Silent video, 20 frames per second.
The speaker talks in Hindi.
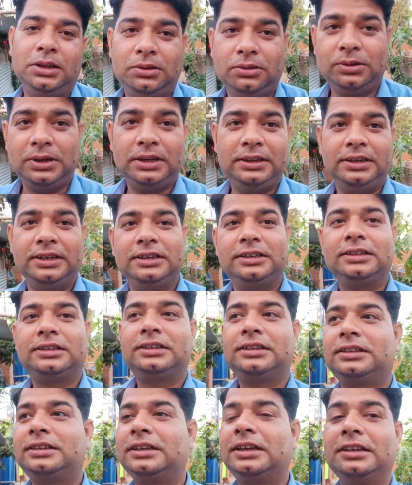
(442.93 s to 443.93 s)
तो राजेश
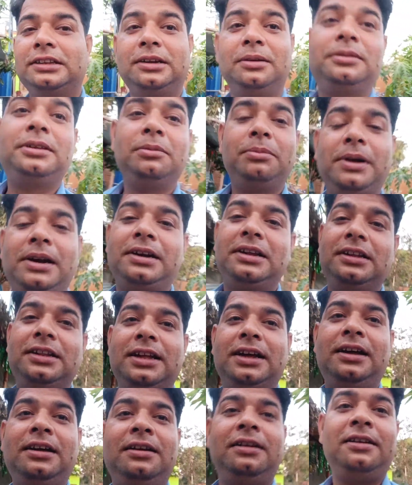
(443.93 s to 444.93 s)
की तरफ से पार्टी
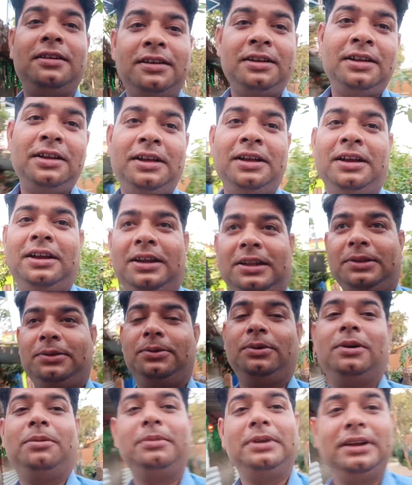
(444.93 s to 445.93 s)
था
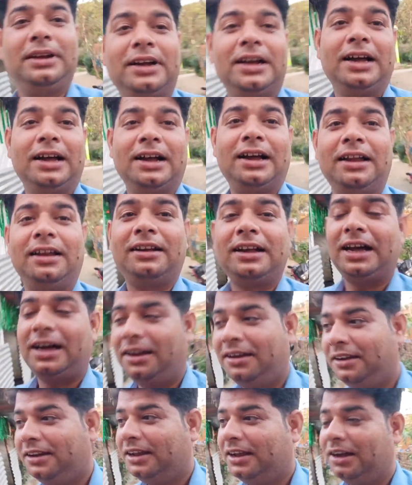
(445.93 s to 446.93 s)
तो हमने खाया
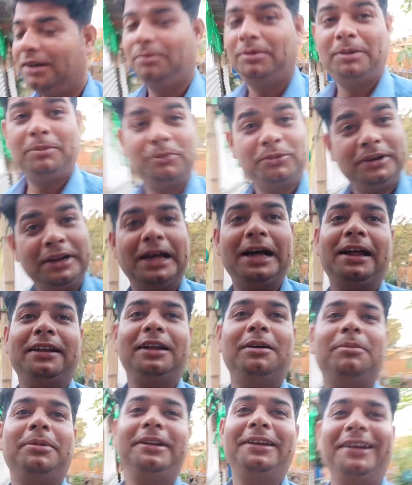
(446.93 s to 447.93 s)
खा लिया अब हमको
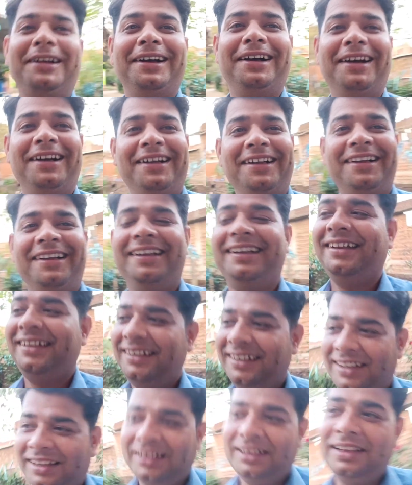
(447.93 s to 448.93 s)
नहाना पड़ेगा
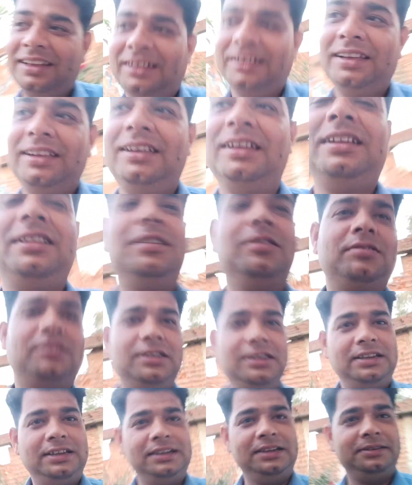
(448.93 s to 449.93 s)
तो
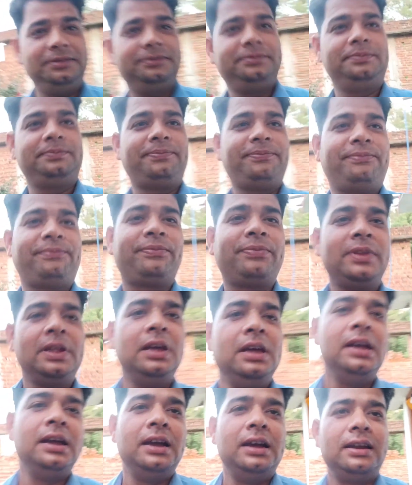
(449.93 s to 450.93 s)
चलिए
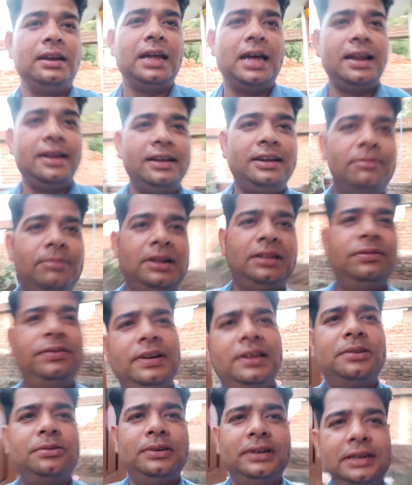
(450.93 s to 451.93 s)
नहाने के बाद
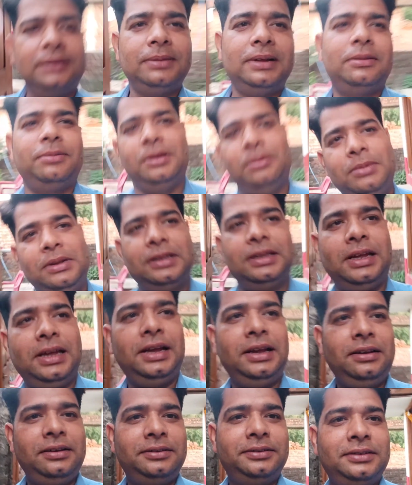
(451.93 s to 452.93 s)
फ्रेश होने के बाद फिर मिलते
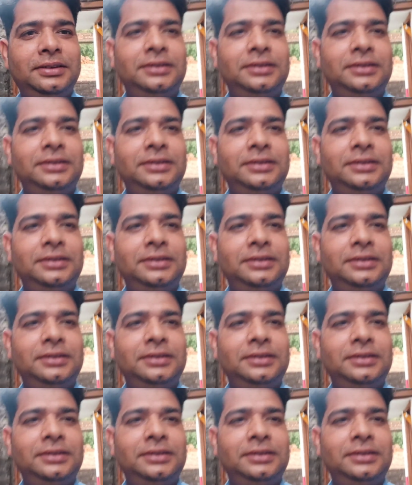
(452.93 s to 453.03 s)
हैं